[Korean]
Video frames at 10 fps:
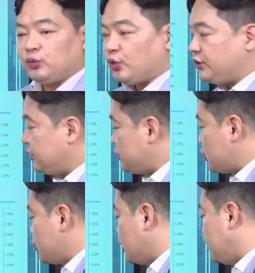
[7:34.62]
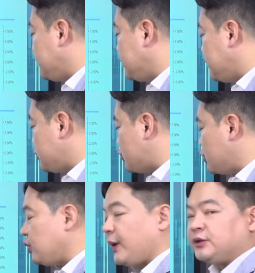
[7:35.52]
또 이들이 조정을 받을 때
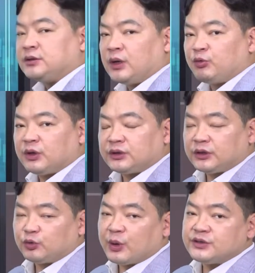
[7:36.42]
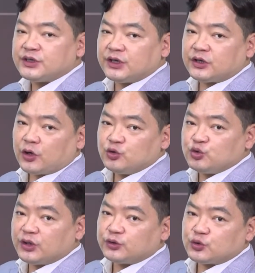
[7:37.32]
조정을 받는다고 하더라도 굉장히
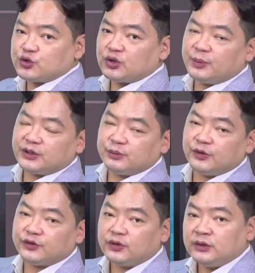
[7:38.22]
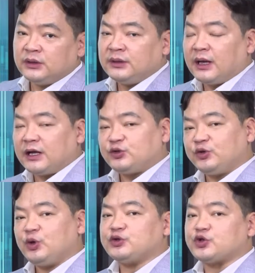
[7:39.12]
견조하게 조정을 받으면서 아,
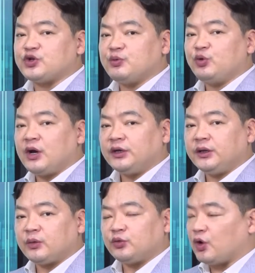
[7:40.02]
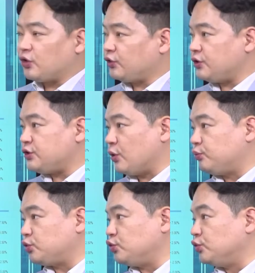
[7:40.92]
최소한 저점은 확인했고 여기서 이제
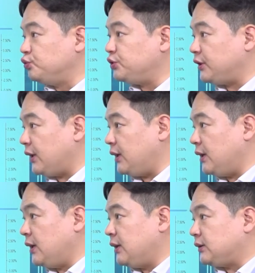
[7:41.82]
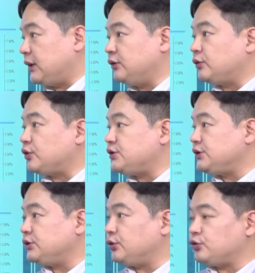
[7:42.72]
옆으로 눕는다라는 어떤
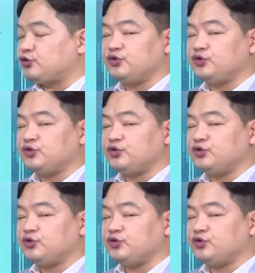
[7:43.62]
시그널을